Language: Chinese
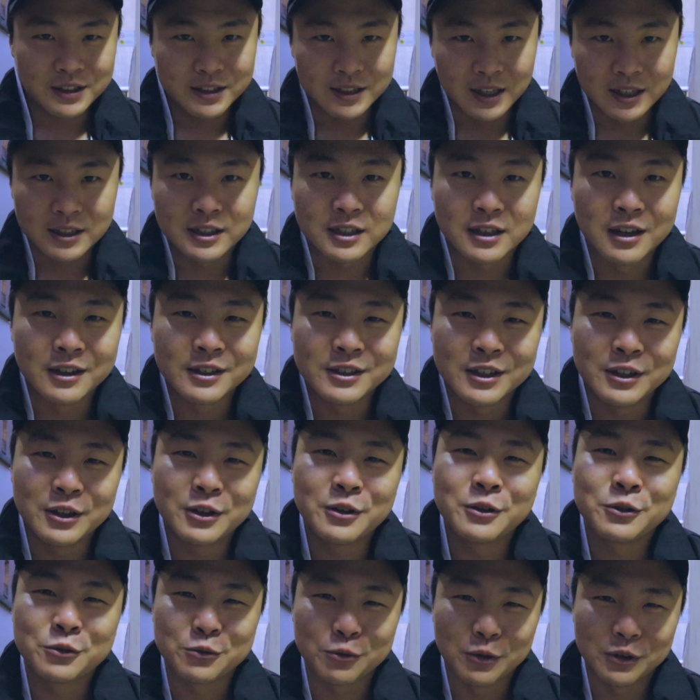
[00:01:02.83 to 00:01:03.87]
这次更
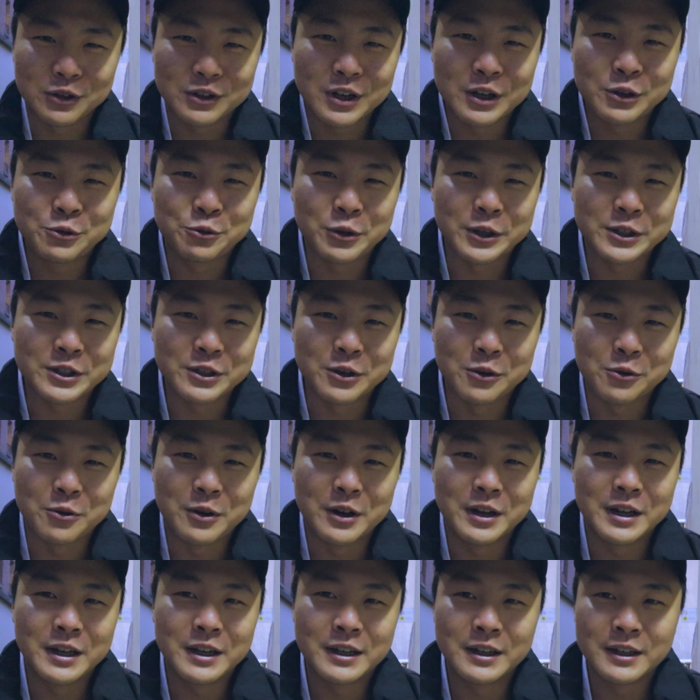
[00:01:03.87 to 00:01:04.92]
新主要跟学习有
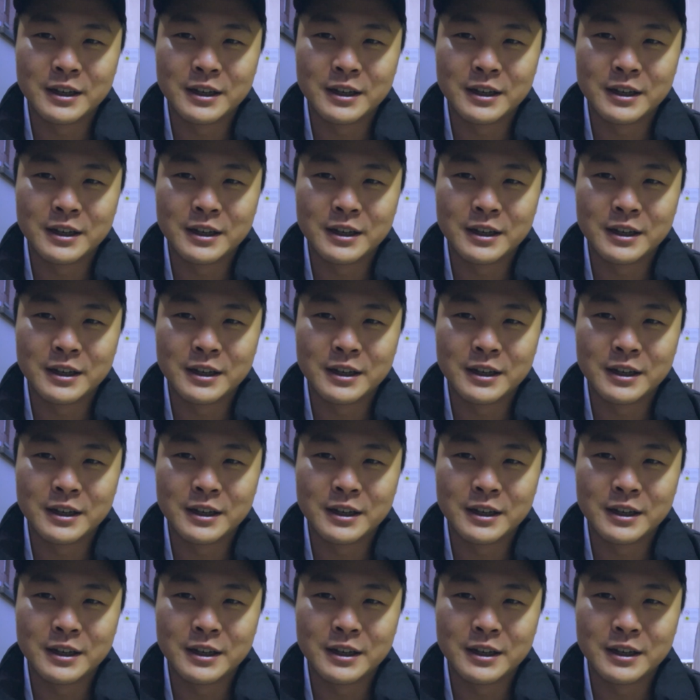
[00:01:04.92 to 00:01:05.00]
关。